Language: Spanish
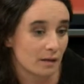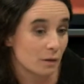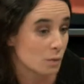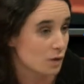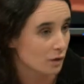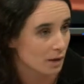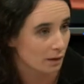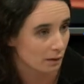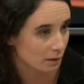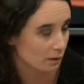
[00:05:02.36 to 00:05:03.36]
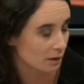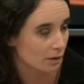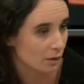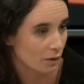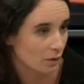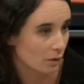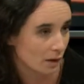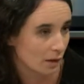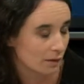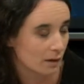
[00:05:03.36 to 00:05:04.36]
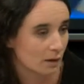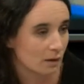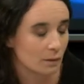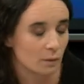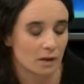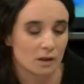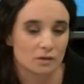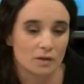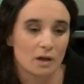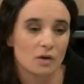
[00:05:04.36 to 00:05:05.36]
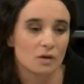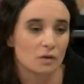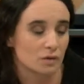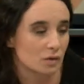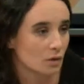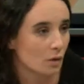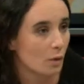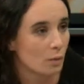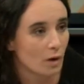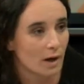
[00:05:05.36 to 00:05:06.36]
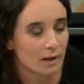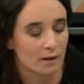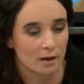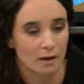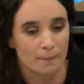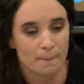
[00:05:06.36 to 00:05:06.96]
discusiones dentro del Tribunal de Contralor con los otros dos vocales que,